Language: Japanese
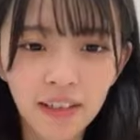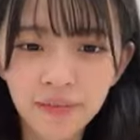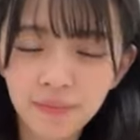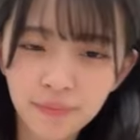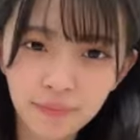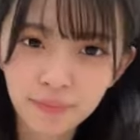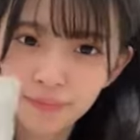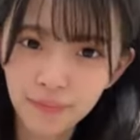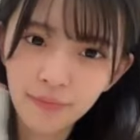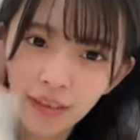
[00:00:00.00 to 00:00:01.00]
は
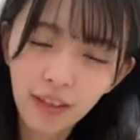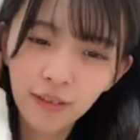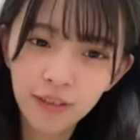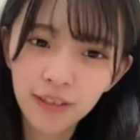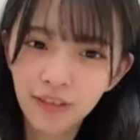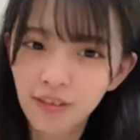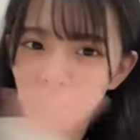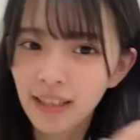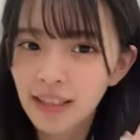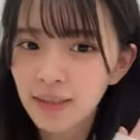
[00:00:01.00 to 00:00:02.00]
よろし
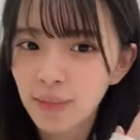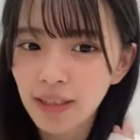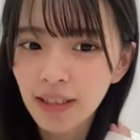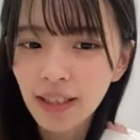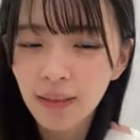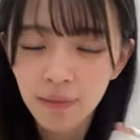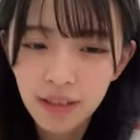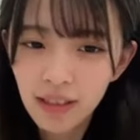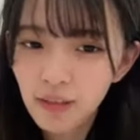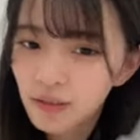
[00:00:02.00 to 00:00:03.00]
くお願いしますさっ
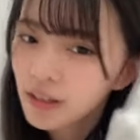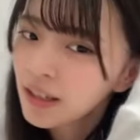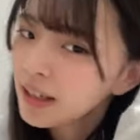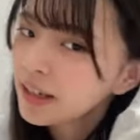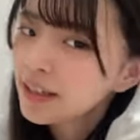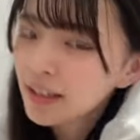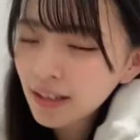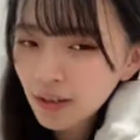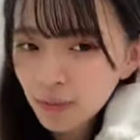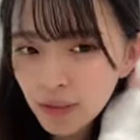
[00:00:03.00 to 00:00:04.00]
きもちらほらね
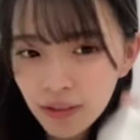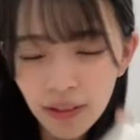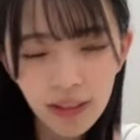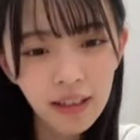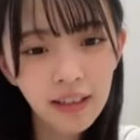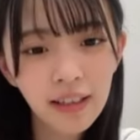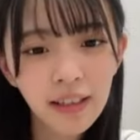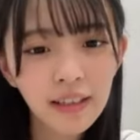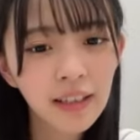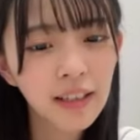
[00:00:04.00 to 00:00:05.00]
コメントあった
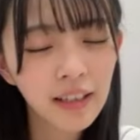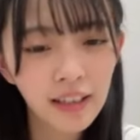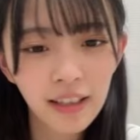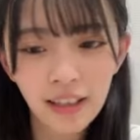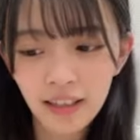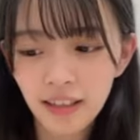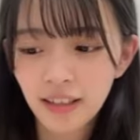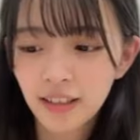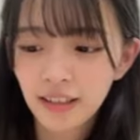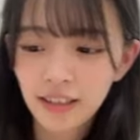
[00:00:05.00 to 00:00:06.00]
から
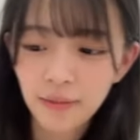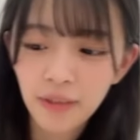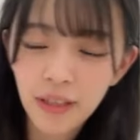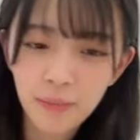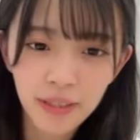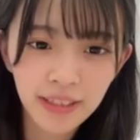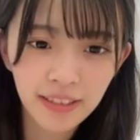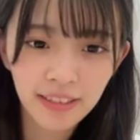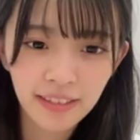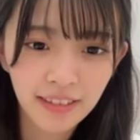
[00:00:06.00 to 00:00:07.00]
頑張り
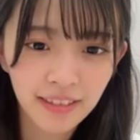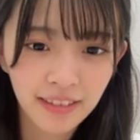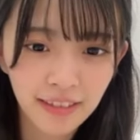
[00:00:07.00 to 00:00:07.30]
ます